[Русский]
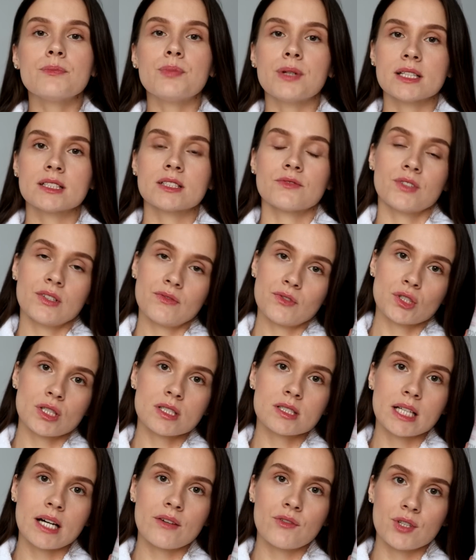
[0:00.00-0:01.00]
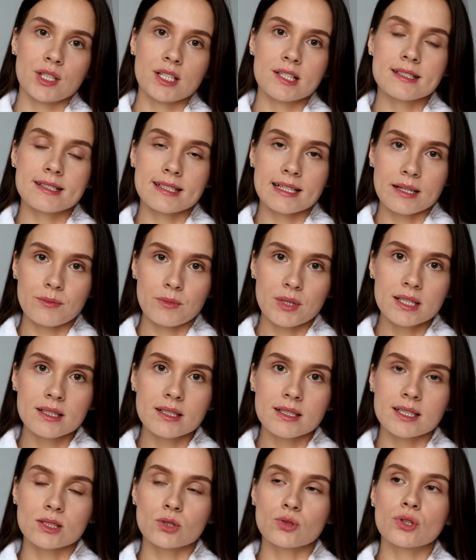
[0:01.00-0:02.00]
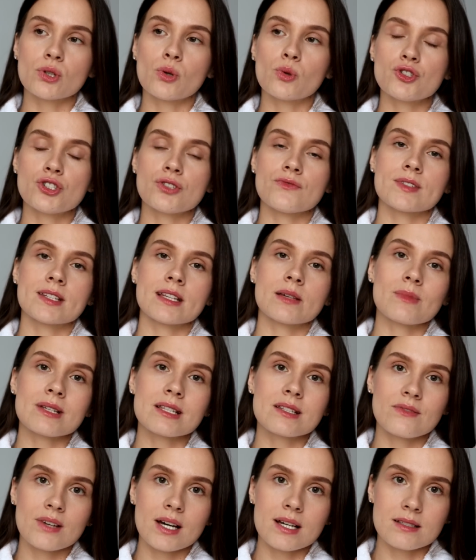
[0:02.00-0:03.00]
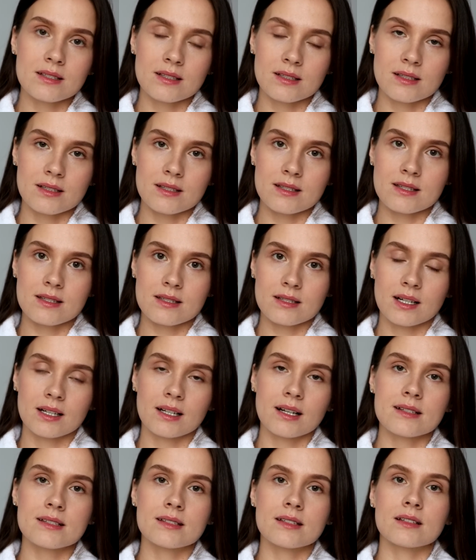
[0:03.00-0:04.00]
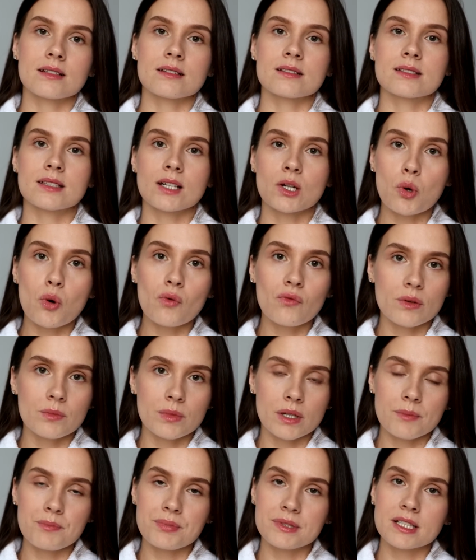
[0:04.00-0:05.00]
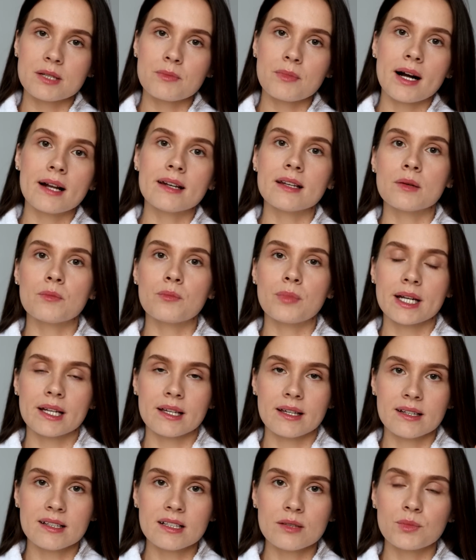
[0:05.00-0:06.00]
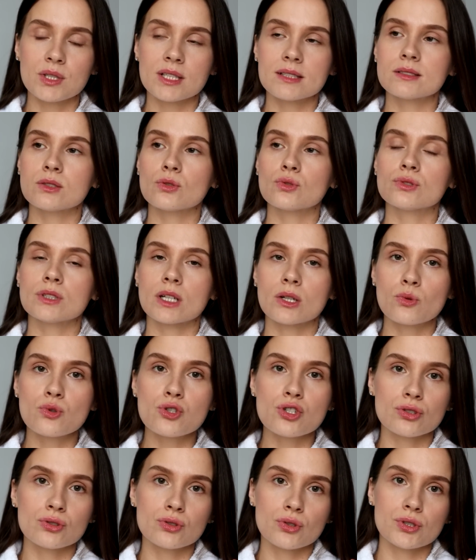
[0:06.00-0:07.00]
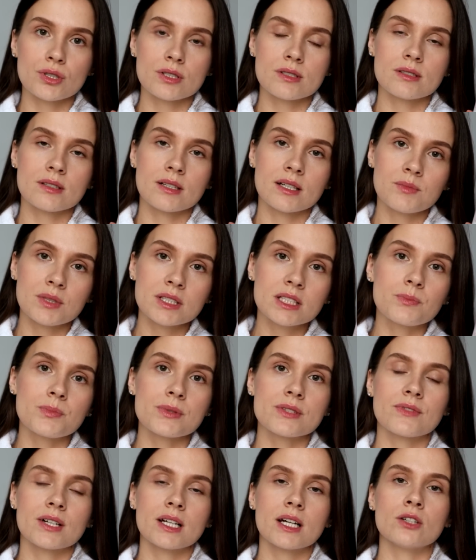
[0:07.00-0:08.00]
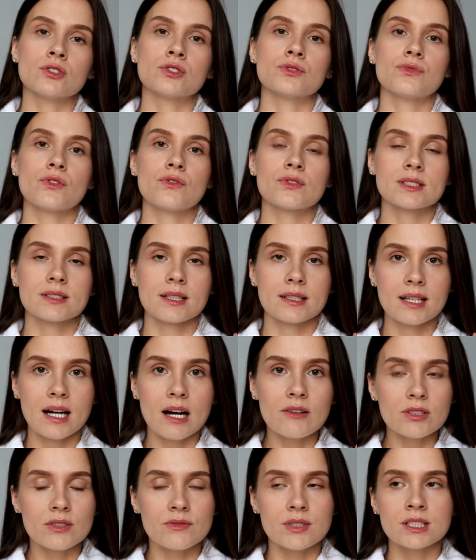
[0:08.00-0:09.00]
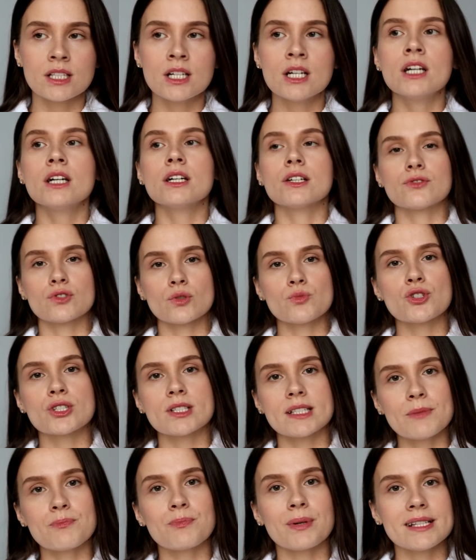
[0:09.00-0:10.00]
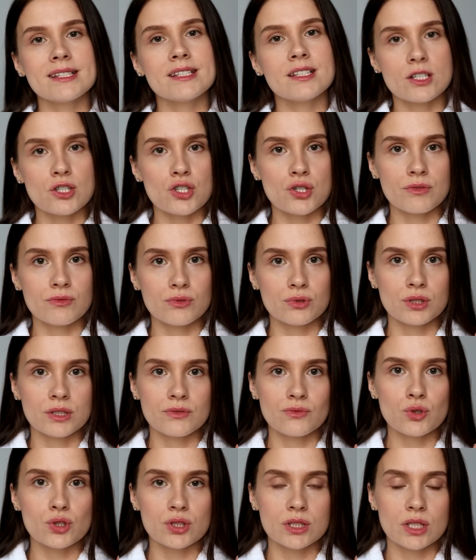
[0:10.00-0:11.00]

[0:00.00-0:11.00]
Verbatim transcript: И при этом в его составе есть церамиды, которые очень взаимосвязаны с как раз-таки здоровым эпидермальным барьером. Если он нарушен, то эти церамиды позволяют его восстанавливать, восстанавливать и в том числе поддерживают его